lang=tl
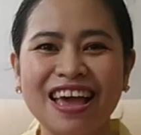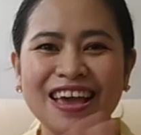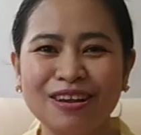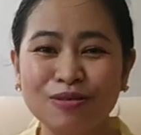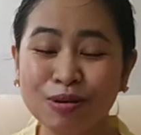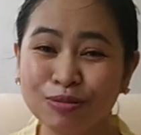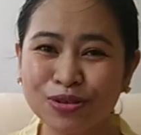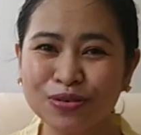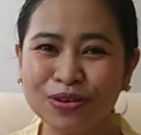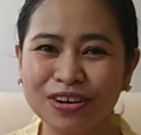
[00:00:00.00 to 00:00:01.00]
Hello
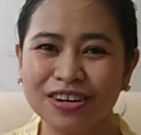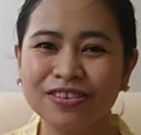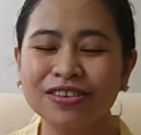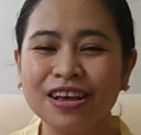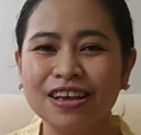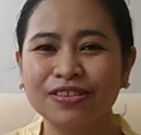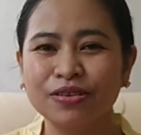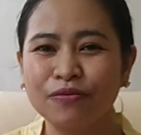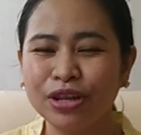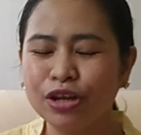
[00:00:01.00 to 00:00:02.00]
homeschoolers!
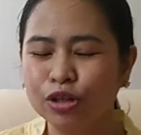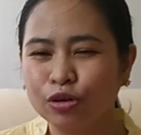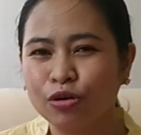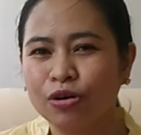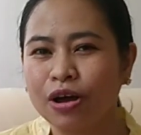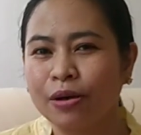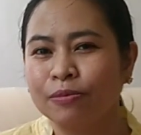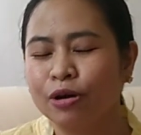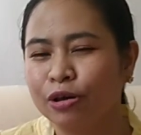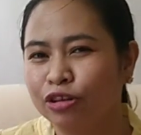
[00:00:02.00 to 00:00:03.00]
Sa video to,
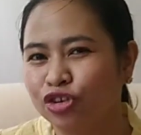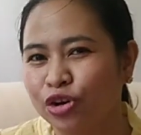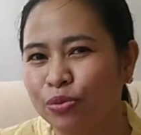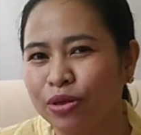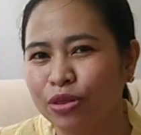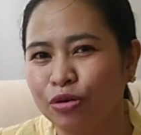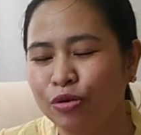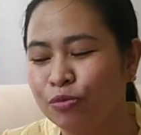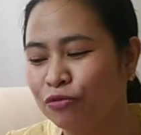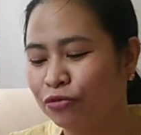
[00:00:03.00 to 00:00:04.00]
I'm going to share with
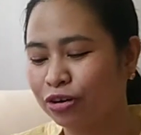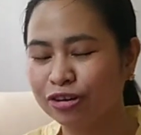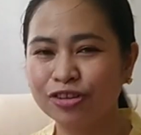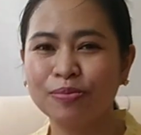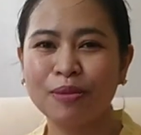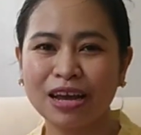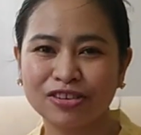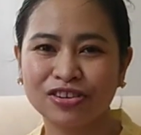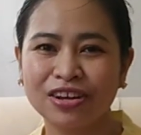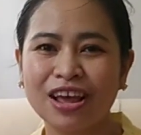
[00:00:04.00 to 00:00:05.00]
you yung first
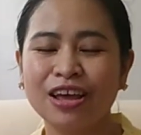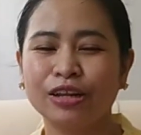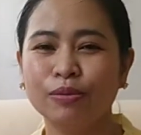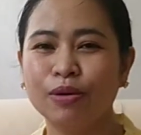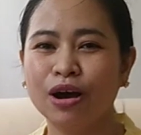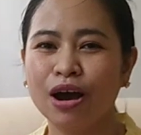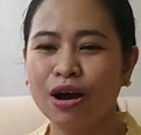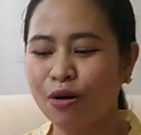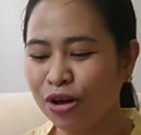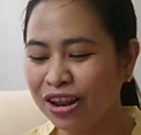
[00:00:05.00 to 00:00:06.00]
batch ng
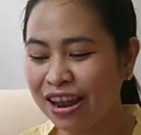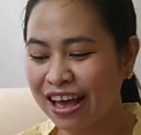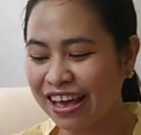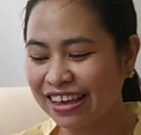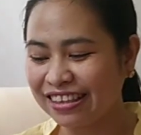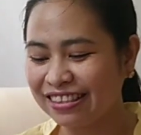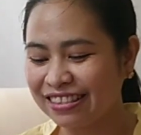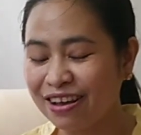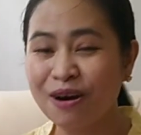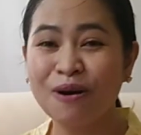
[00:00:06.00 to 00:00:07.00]
mga
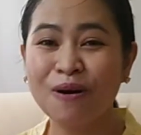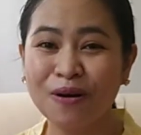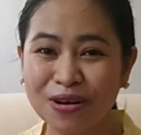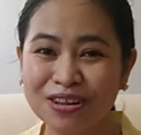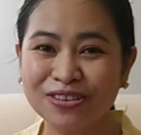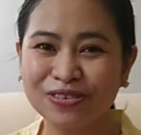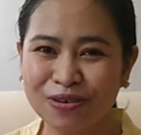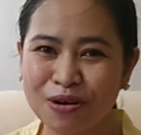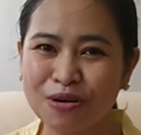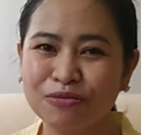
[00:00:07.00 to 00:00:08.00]
online hauls
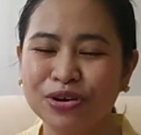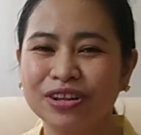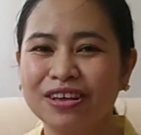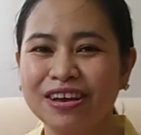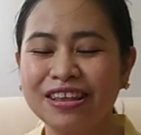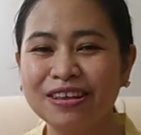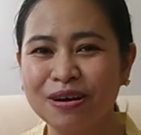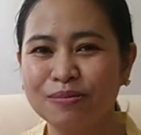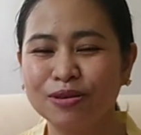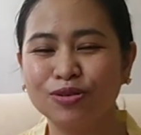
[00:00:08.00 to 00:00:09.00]
ko for the
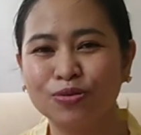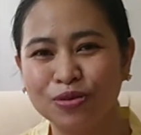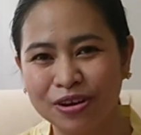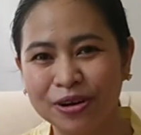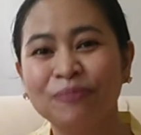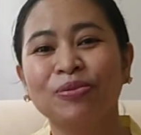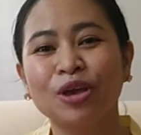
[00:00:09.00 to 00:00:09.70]
incoming school year